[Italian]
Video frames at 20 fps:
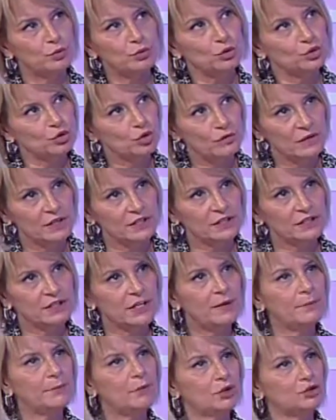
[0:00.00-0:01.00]
più
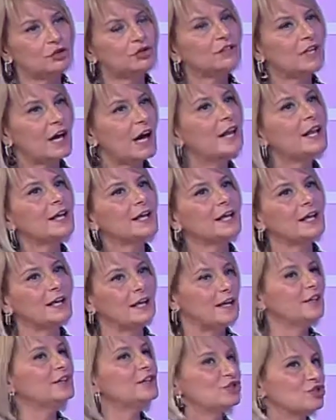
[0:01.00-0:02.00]
giovanile, in modo tale
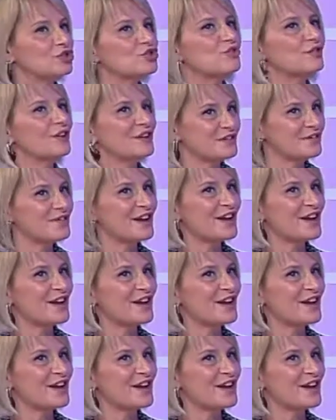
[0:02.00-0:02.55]
che i giovani